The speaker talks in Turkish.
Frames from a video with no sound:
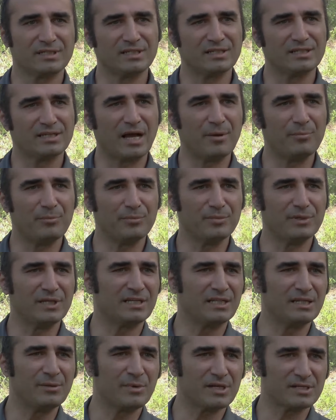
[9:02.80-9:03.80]
kırılgan
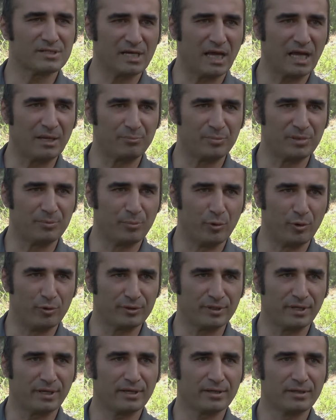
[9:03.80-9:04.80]
iklime sahip bir
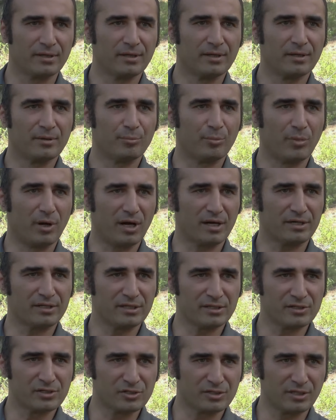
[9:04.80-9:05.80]
bölge bahar
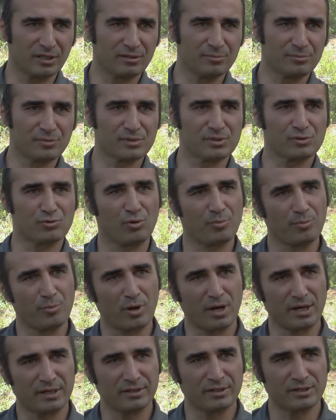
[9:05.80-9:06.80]
yağışlarımız,
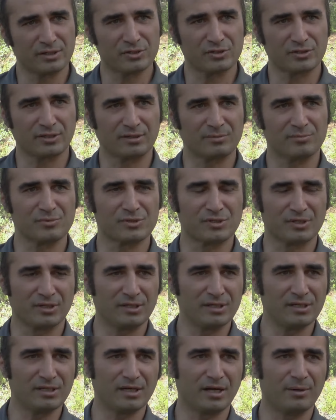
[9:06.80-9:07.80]
sonbahar yağışlarımız
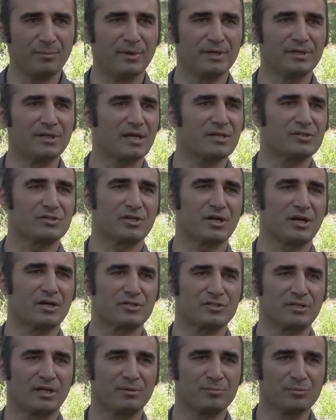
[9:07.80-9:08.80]
iyi ama yaz
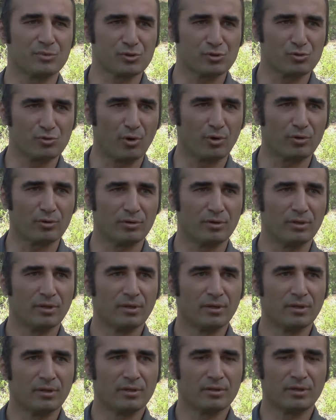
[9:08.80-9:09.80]
yağışlarımız yok.
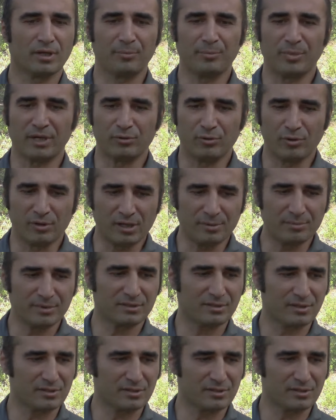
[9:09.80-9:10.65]
Yani ben öyle bir